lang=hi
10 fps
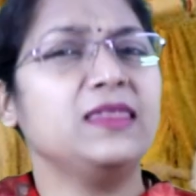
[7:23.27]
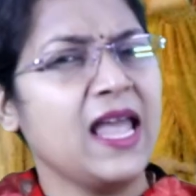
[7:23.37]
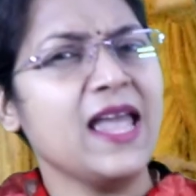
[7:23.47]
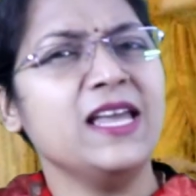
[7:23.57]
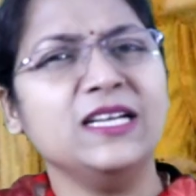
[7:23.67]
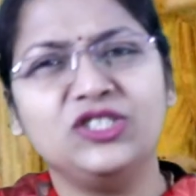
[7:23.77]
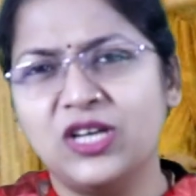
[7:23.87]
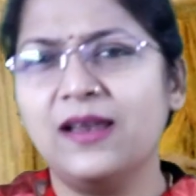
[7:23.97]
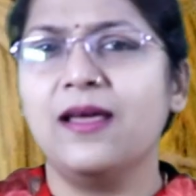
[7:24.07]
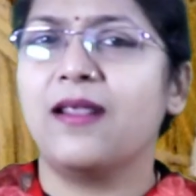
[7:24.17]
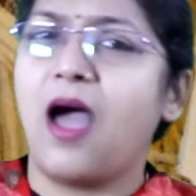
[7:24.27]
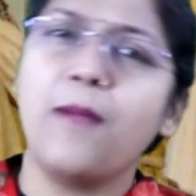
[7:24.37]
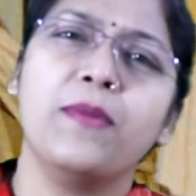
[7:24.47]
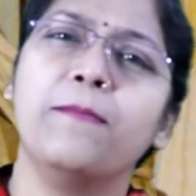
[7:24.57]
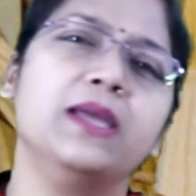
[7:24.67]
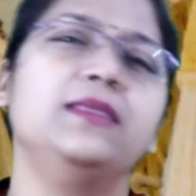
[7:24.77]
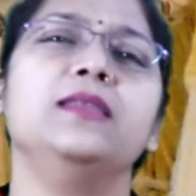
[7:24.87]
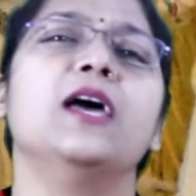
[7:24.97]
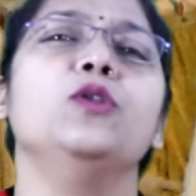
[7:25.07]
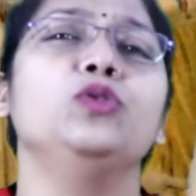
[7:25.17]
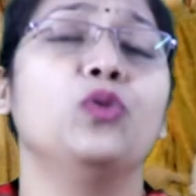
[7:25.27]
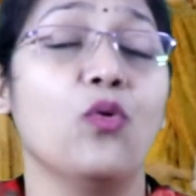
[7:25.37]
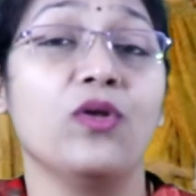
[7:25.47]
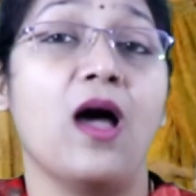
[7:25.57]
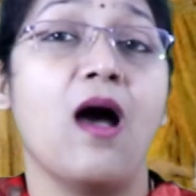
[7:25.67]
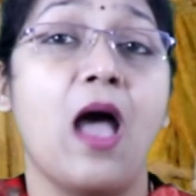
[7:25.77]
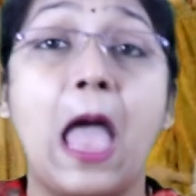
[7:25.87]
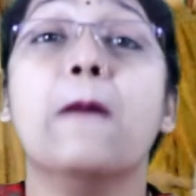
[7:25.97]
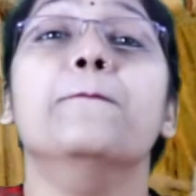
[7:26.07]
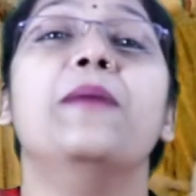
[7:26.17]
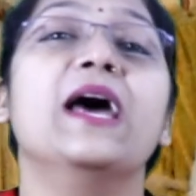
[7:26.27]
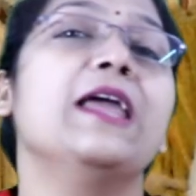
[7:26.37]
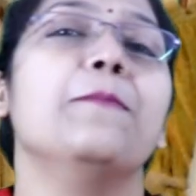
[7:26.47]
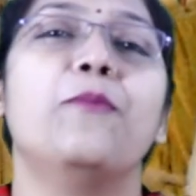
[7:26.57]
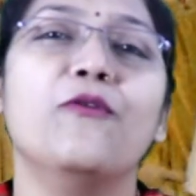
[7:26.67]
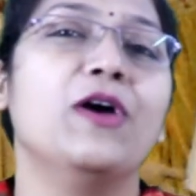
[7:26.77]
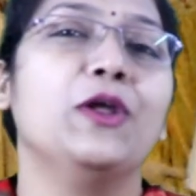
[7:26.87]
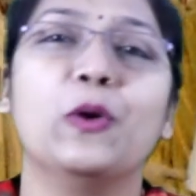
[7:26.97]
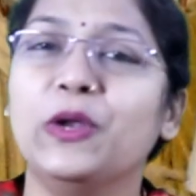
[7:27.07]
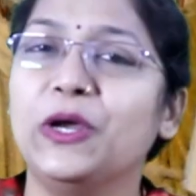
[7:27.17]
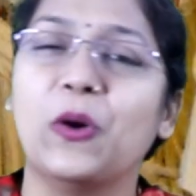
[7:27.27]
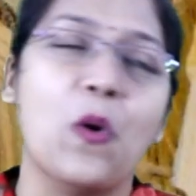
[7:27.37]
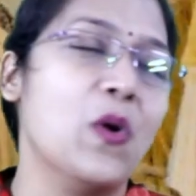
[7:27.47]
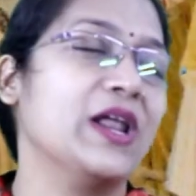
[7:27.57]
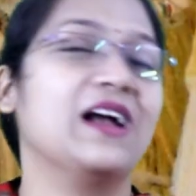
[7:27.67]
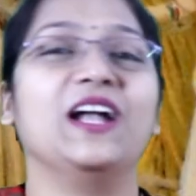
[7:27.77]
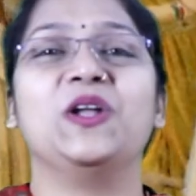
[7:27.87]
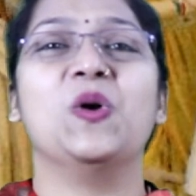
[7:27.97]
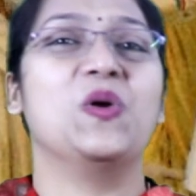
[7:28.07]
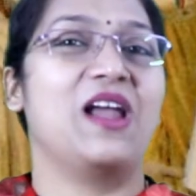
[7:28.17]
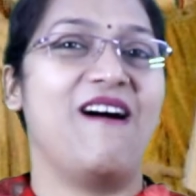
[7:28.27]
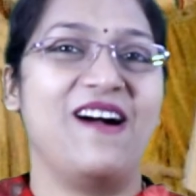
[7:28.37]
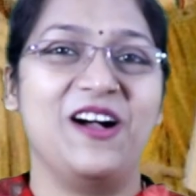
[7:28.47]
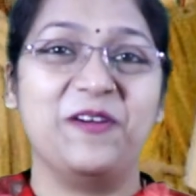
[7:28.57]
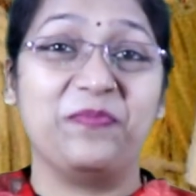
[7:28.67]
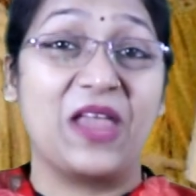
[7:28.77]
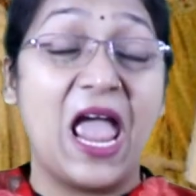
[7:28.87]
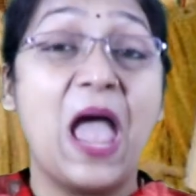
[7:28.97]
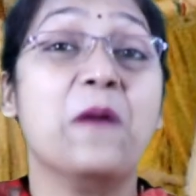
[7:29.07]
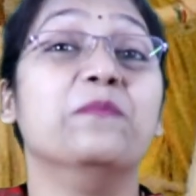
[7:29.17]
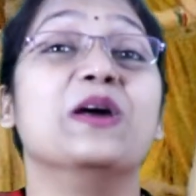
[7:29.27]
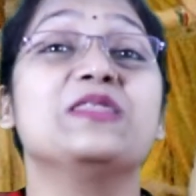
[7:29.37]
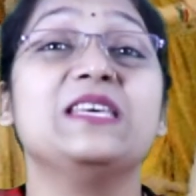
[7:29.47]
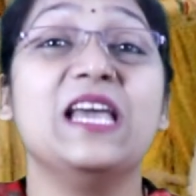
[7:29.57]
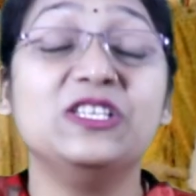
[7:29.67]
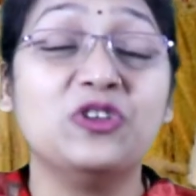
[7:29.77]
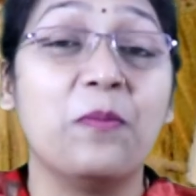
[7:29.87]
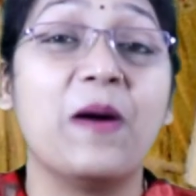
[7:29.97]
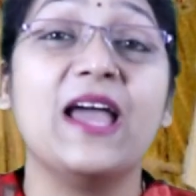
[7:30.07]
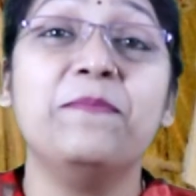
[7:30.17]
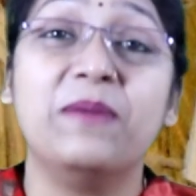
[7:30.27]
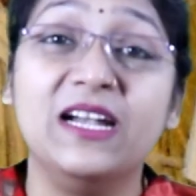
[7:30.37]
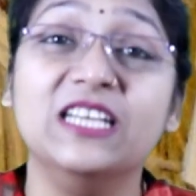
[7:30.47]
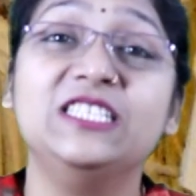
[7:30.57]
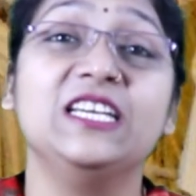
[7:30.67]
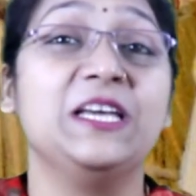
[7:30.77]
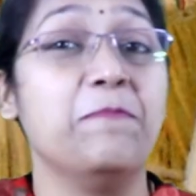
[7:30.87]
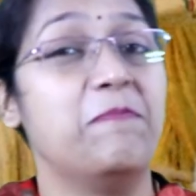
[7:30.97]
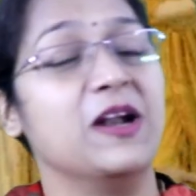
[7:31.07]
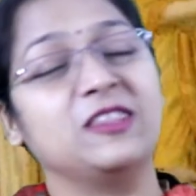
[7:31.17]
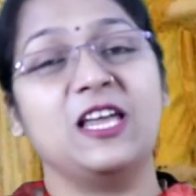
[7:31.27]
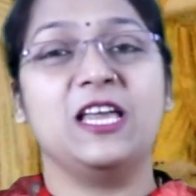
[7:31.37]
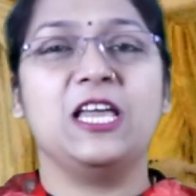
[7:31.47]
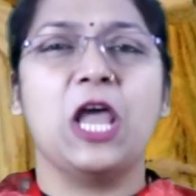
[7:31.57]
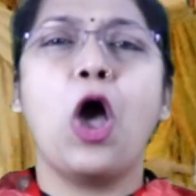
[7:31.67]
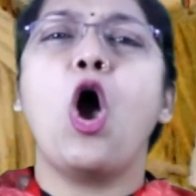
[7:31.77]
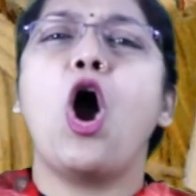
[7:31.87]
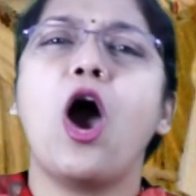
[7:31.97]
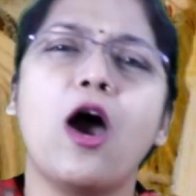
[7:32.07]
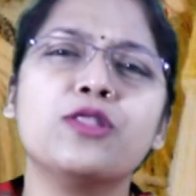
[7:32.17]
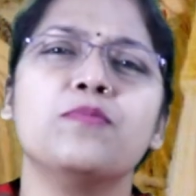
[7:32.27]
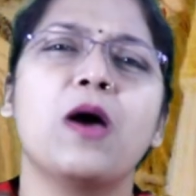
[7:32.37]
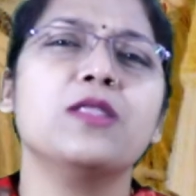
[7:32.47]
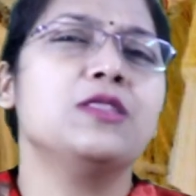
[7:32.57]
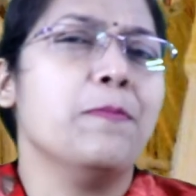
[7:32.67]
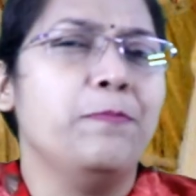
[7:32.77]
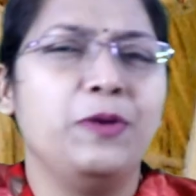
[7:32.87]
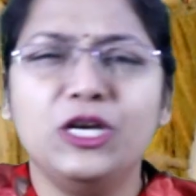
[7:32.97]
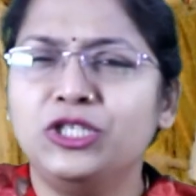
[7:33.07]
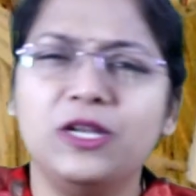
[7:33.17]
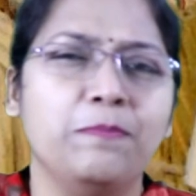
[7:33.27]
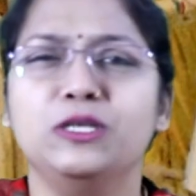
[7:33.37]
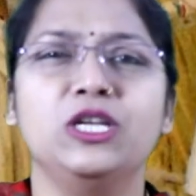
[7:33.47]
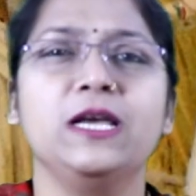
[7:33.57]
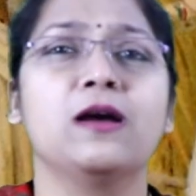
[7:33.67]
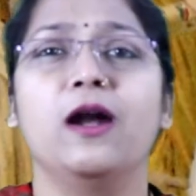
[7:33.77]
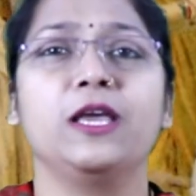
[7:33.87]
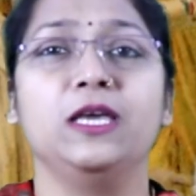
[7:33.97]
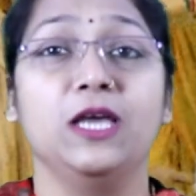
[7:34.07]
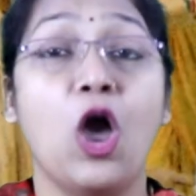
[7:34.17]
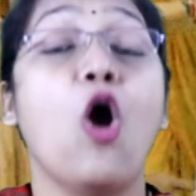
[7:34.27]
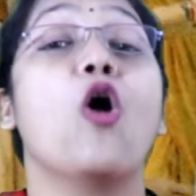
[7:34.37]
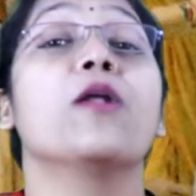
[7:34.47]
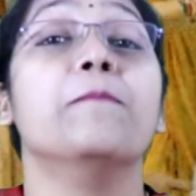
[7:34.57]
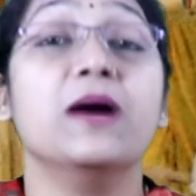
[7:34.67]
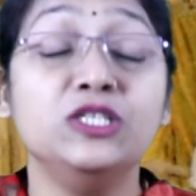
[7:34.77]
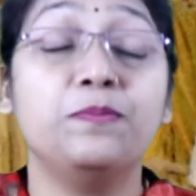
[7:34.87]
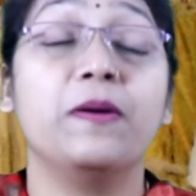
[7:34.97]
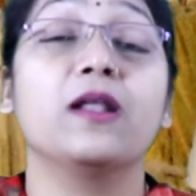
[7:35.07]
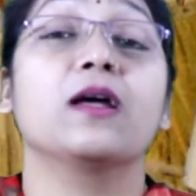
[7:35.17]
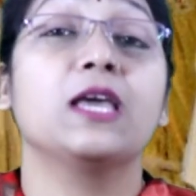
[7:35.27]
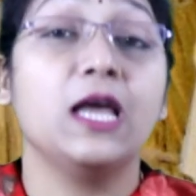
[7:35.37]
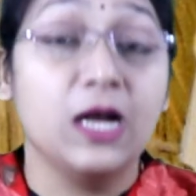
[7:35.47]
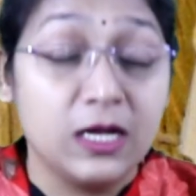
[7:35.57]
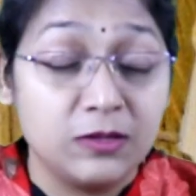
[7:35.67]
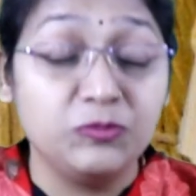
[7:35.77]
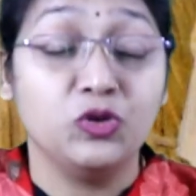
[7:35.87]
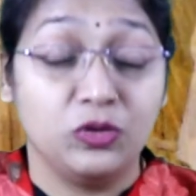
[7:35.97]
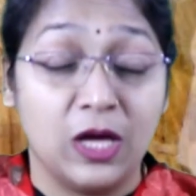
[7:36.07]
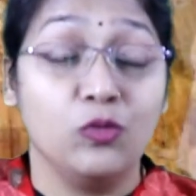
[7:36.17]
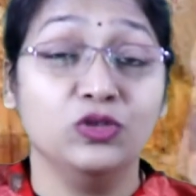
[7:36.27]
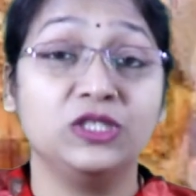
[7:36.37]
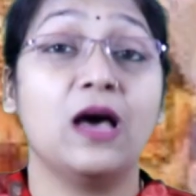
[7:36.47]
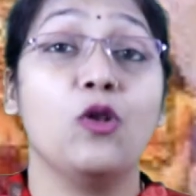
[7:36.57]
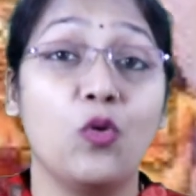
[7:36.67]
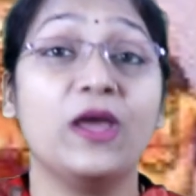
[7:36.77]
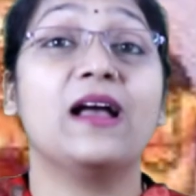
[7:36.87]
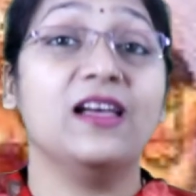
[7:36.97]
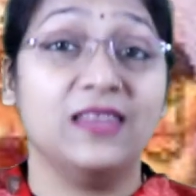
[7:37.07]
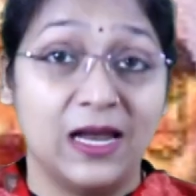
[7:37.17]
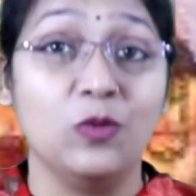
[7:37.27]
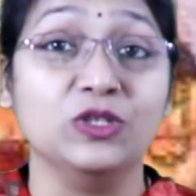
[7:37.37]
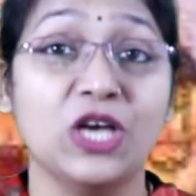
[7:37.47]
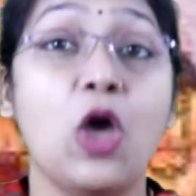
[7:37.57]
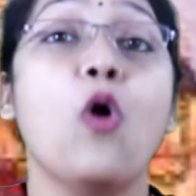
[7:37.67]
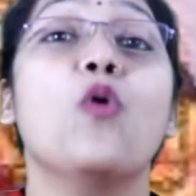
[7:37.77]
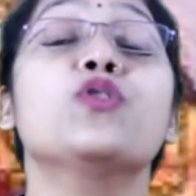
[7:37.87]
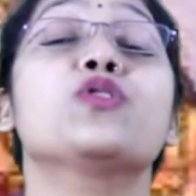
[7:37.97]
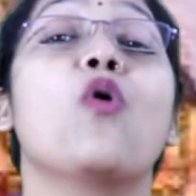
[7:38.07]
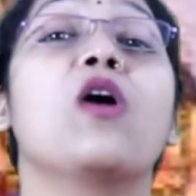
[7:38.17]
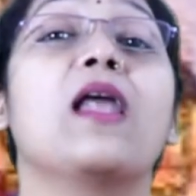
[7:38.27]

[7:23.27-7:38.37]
ते ही छन राम मध्य धन तोरा भरे भुवन घुरी घोर कठोरा बस ये चौपाई पंडित जी की पढ़ते ही आसमान से भीषण बिजली कड़की और मंच पर रखे जो धनुष था लोहे का धनुष उसको